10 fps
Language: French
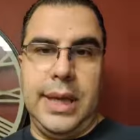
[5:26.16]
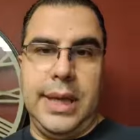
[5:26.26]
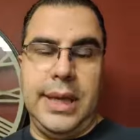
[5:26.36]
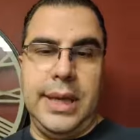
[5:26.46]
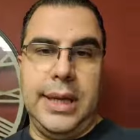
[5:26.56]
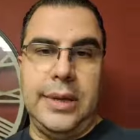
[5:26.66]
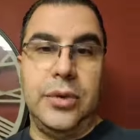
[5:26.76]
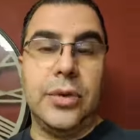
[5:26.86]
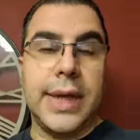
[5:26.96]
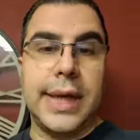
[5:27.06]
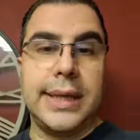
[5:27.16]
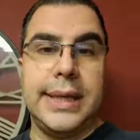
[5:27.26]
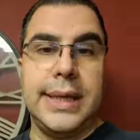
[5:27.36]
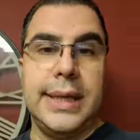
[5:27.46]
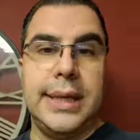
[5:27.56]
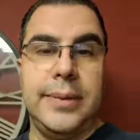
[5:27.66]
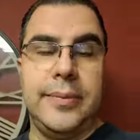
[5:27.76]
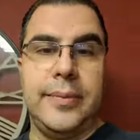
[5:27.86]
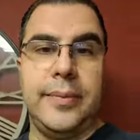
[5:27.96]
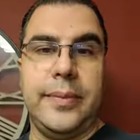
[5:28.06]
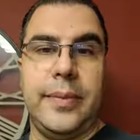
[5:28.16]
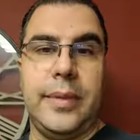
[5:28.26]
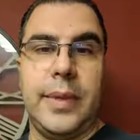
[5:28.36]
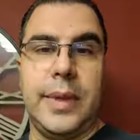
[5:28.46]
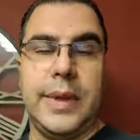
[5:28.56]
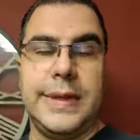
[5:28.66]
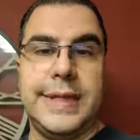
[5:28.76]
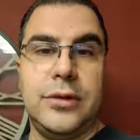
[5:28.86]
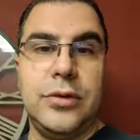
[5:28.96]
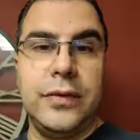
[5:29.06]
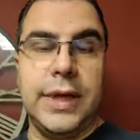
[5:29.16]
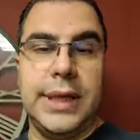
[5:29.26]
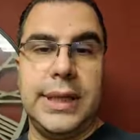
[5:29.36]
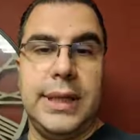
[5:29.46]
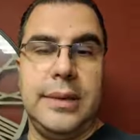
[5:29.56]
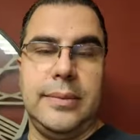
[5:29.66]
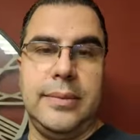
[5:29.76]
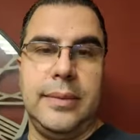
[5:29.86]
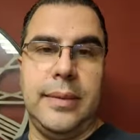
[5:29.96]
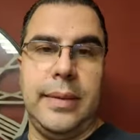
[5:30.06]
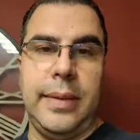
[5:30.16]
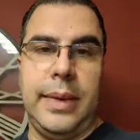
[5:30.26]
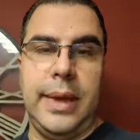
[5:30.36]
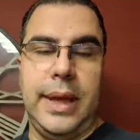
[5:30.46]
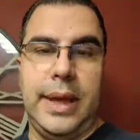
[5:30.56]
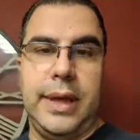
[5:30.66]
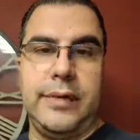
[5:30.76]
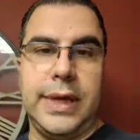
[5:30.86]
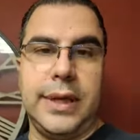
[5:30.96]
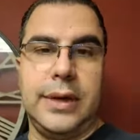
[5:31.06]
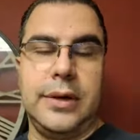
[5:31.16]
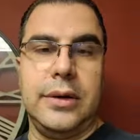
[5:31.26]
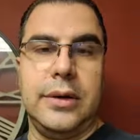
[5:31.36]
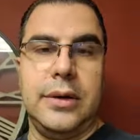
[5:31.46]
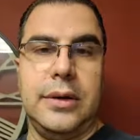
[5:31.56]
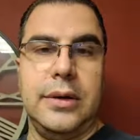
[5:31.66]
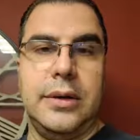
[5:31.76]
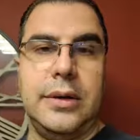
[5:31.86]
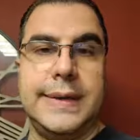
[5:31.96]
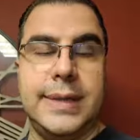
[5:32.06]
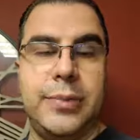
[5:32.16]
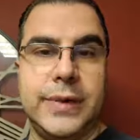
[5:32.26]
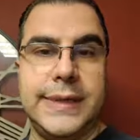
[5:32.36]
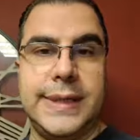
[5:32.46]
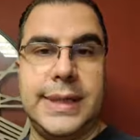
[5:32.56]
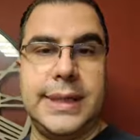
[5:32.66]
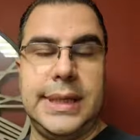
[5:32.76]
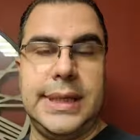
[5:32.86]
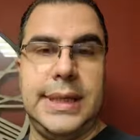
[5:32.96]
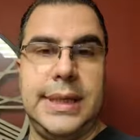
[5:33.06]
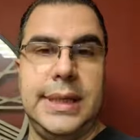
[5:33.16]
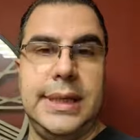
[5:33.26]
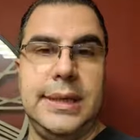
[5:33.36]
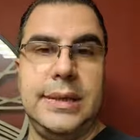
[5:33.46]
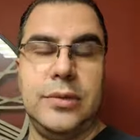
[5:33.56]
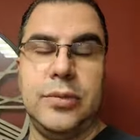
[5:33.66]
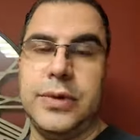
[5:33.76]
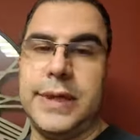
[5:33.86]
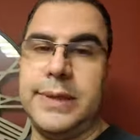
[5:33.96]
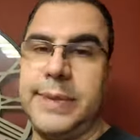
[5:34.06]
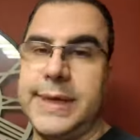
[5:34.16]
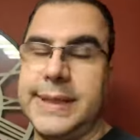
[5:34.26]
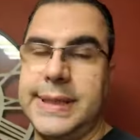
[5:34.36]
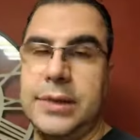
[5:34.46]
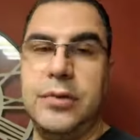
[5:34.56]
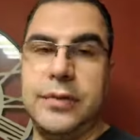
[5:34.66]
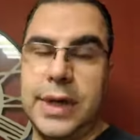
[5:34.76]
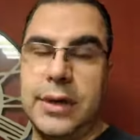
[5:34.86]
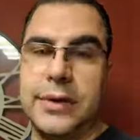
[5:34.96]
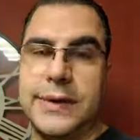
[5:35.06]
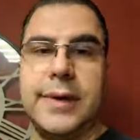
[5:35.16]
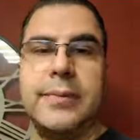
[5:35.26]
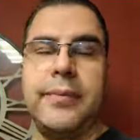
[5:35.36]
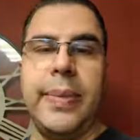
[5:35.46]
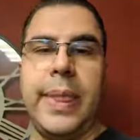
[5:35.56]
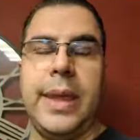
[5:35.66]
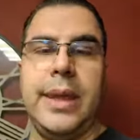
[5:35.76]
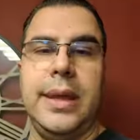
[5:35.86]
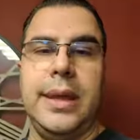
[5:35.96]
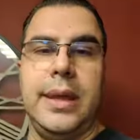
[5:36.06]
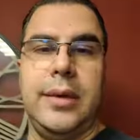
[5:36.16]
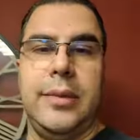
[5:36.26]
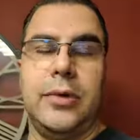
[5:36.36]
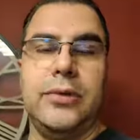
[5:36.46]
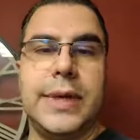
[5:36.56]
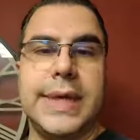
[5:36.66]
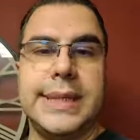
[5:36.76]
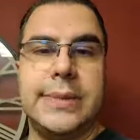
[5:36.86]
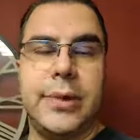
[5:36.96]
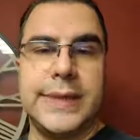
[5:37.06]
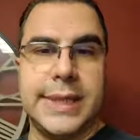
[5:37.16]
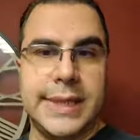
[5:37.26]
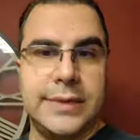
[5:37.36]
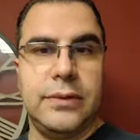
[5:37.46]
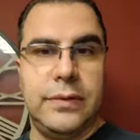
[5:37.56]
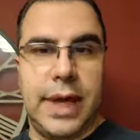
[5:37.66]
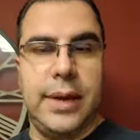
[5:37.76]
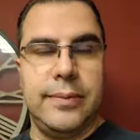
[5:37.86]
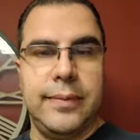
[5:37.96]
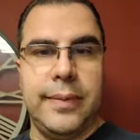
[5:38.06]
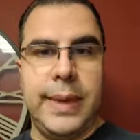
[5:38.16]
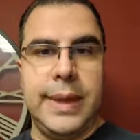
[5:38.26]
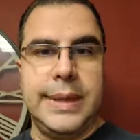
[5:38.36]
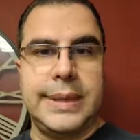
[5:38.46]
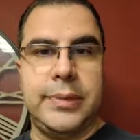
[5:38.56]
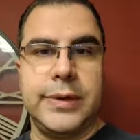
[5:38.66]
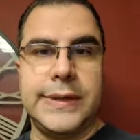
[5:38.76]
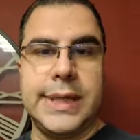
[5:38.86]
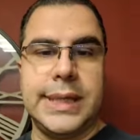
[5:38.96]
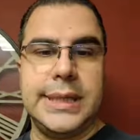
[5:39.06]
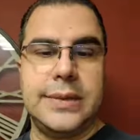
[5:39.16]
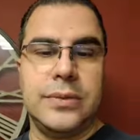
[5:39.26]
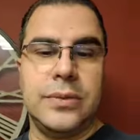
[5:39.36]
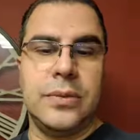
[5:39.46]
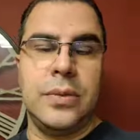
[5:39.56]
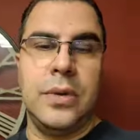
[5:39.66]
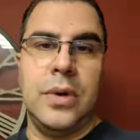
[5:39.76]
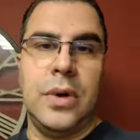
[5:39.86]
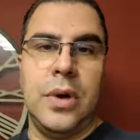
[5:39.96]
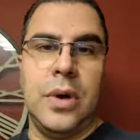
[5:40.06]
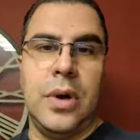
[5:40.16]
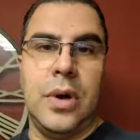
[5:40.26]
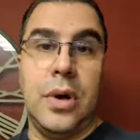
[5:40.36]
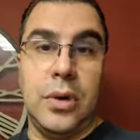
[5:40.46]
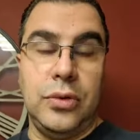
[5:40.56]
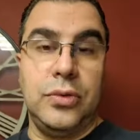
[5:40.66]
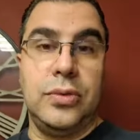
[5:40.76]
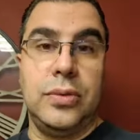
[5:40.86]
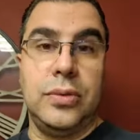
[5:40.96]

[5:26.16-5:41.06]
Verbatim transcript: et de regarder cette nouvelle année avec ces pensées qui sont peut-être pas si nouvelles que ça, mais en tout cas ces pensées qui sont vraies, ces pensées qui sont en nous,